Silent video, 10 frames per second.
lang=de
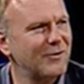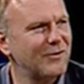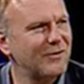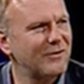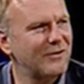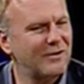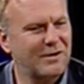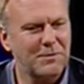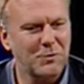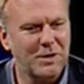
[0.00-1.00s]
Und äh,
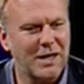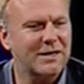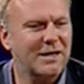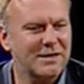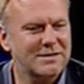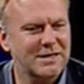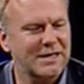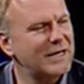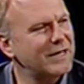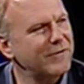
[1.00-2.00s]
ich habe ja nun acht Jahre als
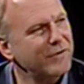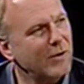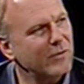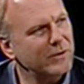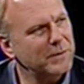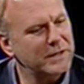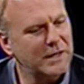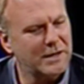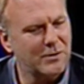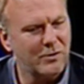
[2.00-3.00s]
Trainer da Erfahrung gesammelt in
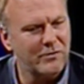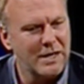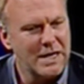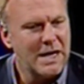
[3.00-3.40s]
Altenholz.